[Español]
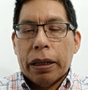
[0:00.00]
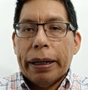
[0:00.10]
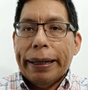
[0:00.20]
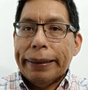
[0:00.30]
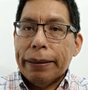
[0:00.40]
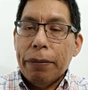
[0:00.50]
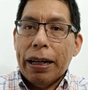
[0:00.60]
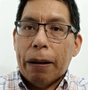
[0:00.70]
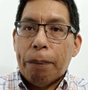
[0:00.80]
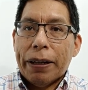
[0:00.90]
el tema de
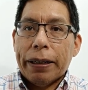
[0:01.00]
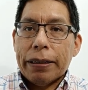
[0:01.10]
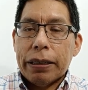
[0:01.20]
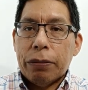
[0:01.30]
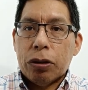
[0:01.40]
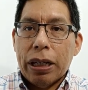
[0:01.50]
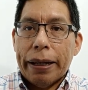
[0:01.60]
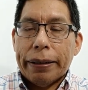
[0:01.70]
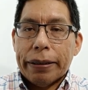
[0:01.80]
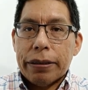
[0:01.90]
las pérdidas
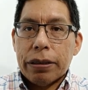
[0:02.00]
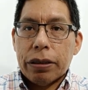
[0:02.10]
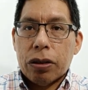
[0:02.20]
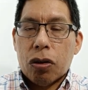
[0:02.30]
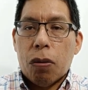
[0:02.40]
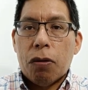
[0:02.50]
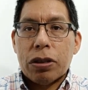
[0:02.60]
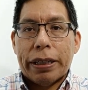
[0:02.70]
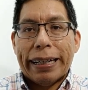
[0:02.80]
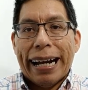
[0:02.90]
tributarias, cómo
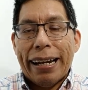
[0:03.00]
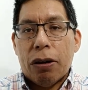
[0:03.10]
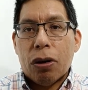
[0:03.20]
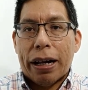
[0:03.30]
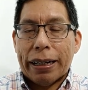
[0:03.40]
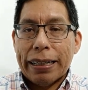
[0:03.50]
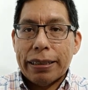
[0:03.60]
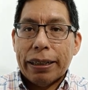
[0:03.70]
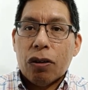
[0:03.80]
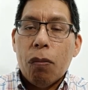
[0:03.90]
se jala un
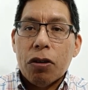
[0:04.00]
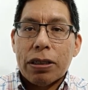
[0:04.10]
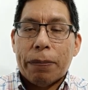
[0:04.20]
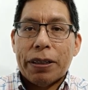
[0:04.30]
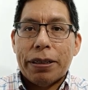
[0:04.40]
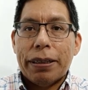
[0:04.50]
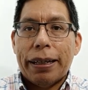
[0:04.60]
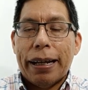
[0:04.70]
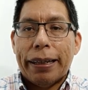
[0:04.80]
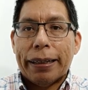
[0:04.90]
arrastre, cómo se presenta en
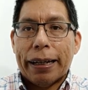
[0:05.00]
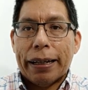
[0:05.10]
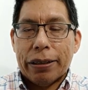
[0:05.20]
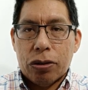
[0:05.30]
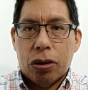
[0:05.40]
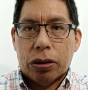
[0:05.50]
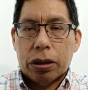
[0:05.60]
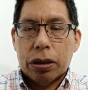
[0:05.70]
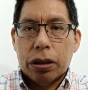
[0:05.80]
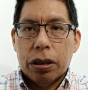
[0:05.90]
la declaración
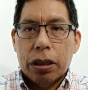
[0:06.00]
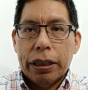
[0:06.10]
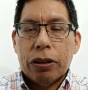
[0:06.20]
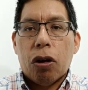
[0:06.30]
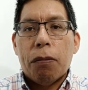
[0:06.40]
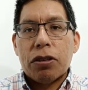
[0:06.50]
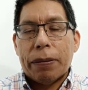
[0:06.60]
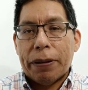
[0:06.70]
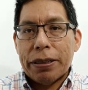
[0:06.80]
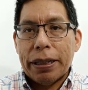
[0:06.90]
y cómo se
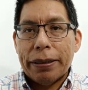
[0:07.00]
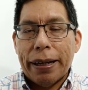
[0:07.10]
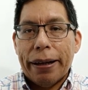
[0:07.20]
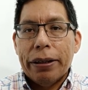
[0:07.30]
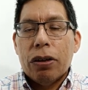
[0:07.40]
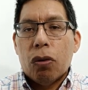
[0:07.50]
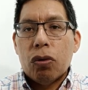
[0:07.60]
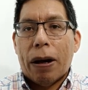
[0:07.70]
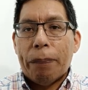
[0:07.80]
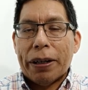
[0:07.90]
presenta
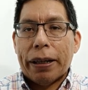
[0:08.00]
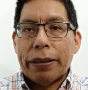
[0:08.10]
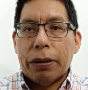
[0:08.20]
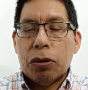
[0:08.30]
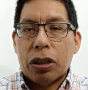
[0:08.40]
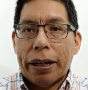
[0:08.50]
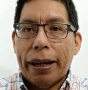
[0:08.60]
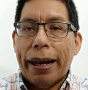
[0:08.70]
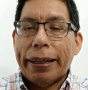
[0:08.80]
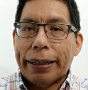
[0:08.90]
una pérdida
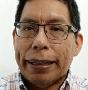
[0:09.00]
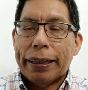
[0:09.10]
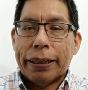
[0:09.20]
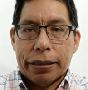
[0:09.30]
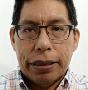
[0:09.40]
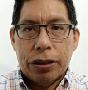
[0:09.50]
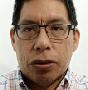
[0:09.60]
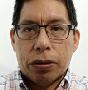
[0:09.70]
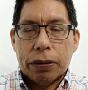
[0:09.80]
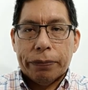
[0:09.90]
tributaria en el ejercicio.